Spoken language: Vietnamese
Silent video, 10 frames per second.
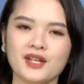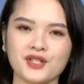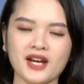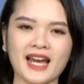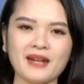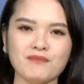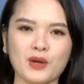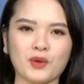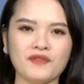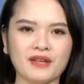Trước hết, mời
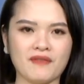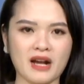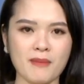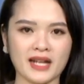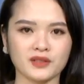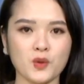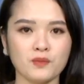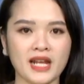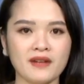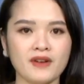quý vị và các bạn
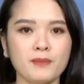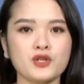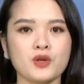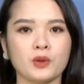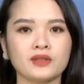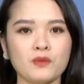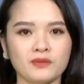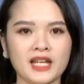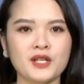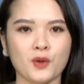cùng đến với một số thông
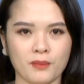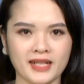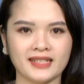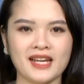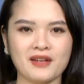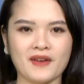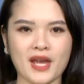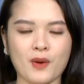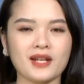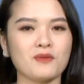tin nổi bật
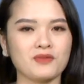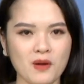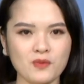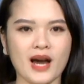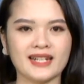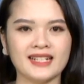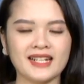về hoạt động công đoàn,